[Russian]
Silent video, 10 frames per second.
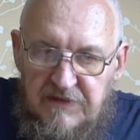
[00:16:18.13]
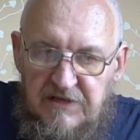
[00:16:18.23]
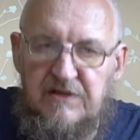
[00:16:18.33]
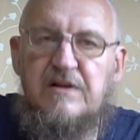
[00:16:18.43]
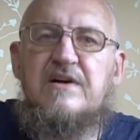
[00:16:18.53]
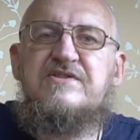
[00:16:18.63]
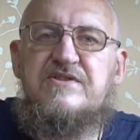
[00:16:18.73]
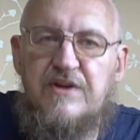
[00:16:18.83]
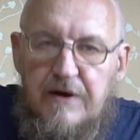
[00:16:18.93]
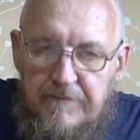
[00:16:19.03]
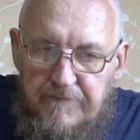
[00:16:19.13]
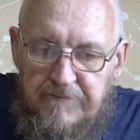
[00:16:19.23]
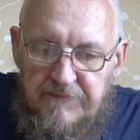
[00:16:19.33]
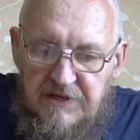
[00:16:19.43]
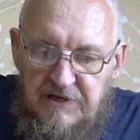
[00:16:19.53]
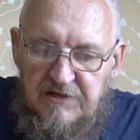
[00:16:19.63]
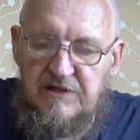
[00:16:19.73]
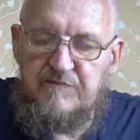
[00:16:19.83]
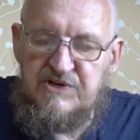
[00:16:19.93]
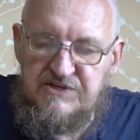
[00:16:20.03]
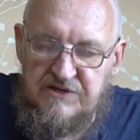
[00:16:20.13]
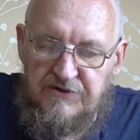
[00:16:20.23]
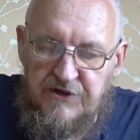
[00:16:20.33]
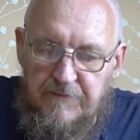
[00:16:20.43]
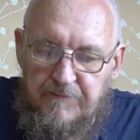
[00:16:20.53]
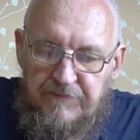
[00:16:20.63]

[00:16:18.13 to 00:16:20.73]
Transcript: и для сна, и для беседы.